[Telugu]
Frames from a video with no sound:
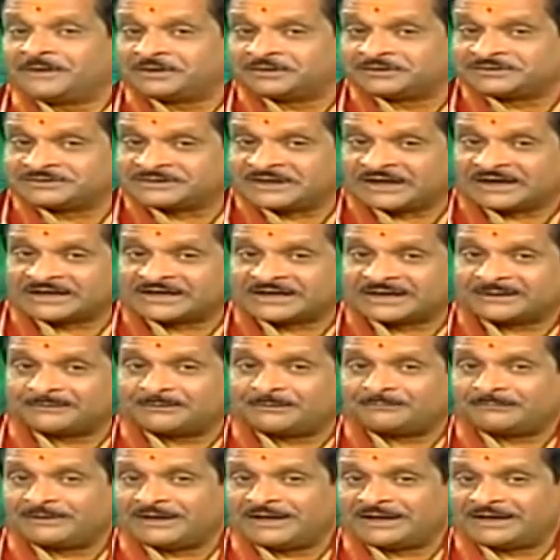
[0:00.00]
మీరు
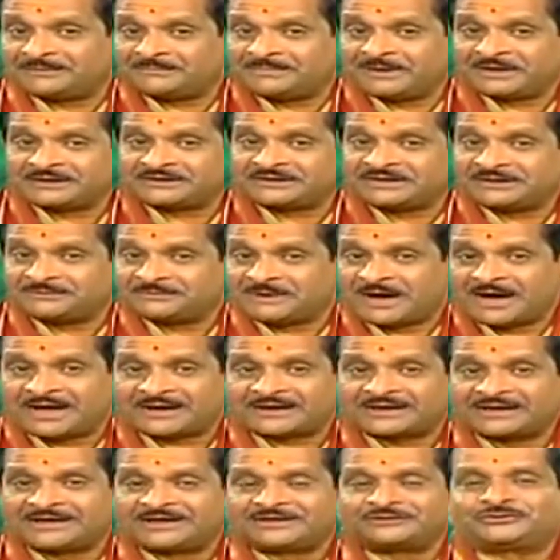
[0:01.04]
సక్రమమైన భక్తి
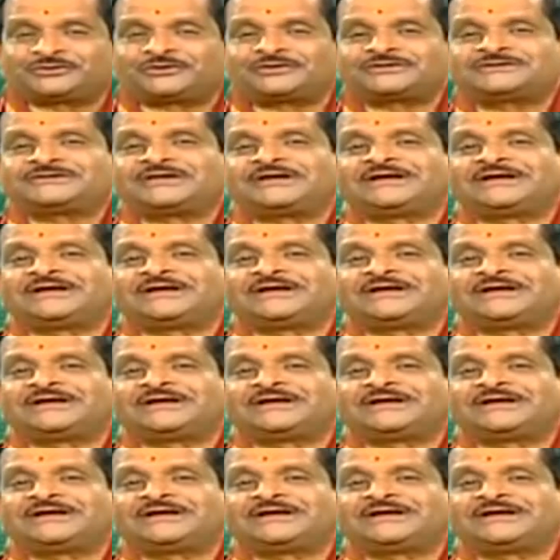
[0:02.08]
మార్గంతో